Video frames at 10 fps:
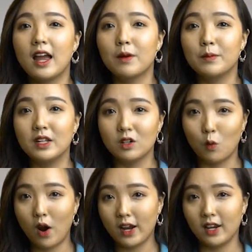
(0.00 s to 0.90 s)

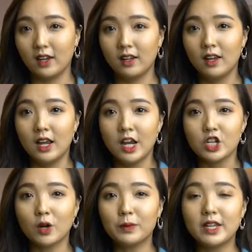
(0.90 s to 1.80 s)
Hemingway.
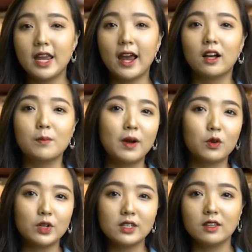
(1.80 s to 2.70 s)
Trong thời gian ở
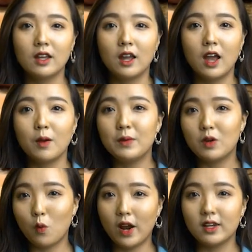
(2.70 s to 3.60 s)
Madrid,
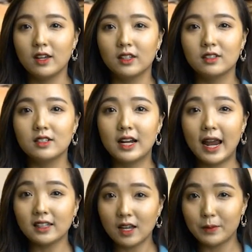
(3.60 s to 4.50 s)
Hemingway thường
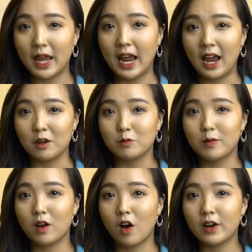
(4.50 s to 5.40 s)
ghé thăm nhà hàng
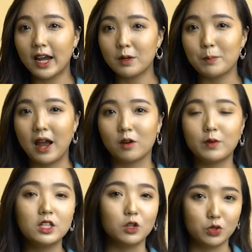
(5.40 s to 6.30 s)
và còn kết bạn
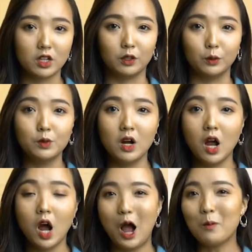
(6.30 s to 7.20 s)
với chủ sở hữu.
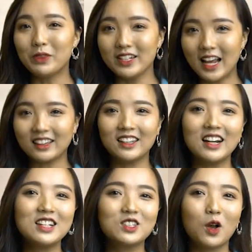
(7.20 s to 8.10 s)
Ông từng nhắc
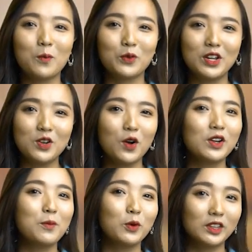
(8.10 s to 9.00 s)
tới Sobrino
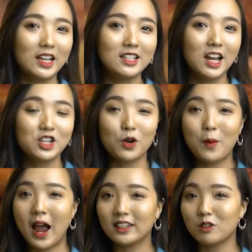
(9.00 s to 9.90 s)
de Botin trong
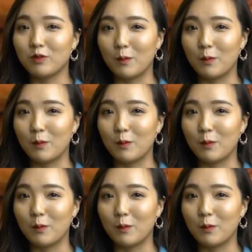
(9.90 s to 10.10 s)
hai tác